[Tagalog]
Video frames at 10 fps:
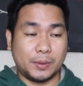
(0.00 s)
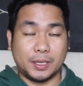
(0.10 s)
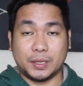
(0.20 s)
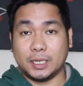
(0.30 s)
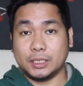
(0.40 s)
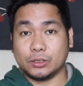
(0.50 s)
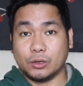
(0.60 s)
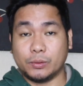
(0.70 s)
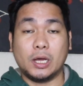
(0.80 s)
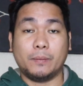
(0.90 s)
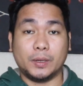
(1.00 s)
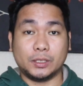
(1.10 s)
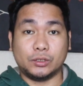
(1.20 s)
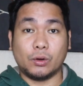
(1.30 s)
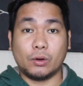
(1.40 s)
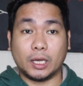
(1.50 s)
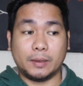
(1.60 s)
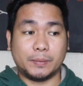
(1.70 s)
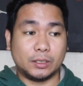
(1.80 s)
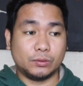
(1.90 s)
monthly. So medyo
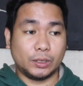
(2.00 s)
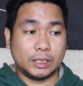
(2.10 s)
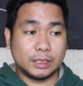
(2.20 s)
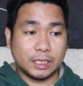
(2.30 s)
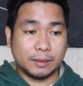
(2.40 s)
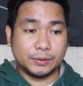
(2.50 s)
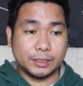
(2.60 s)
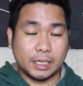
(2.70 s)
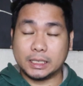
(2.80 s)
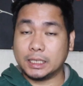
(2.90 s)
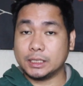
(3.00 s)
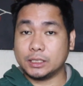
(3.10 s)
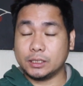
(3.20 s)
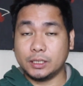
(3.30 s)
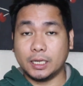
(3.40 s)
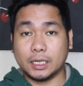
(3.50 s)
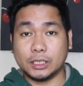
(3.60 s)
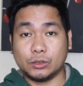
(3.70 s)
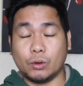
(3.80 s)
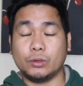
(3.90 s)
okay pa rin yung income niya, at least hindi
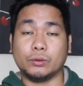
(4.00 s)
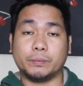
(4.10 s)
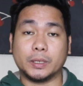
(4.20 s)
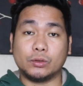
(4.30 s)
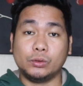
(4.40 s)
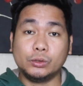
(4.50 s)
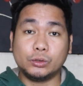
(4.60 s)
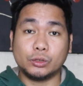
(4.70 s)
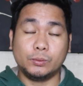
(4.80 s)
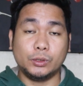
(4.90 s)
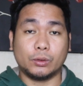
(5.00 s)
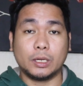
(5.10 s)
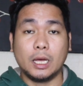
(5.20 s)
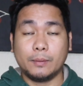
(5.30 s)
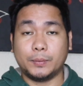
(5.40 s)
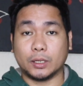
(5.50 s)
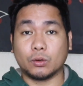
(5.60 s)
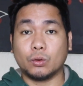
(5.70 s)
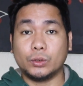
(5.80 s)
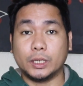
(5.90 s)
lang ito yung pag-YouTube yung yung
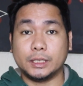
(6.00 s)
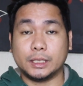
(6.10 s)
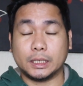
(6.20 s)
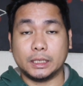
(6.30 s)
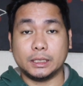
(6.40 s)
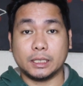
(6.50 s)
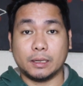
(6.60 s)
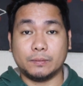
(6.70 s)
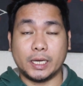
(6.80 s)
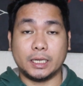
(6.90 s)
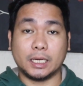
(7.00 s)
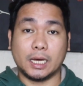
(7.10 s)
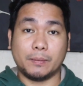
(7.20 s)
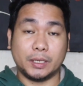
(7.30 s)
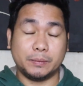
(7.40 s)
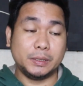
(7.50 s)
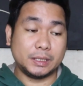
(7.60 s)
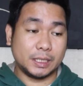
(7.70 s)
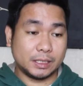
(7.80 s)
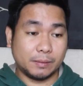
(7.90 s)
pinagkukunan niya ng income dahil nga may
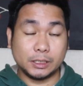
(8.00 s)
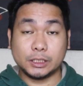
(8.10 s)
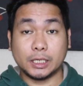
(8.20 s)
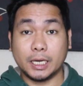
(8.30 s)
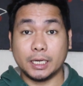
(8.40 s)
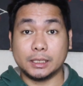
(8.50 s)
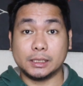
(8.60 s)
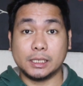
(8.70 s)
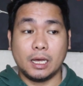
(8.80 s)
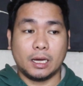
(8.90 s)
business naman siya and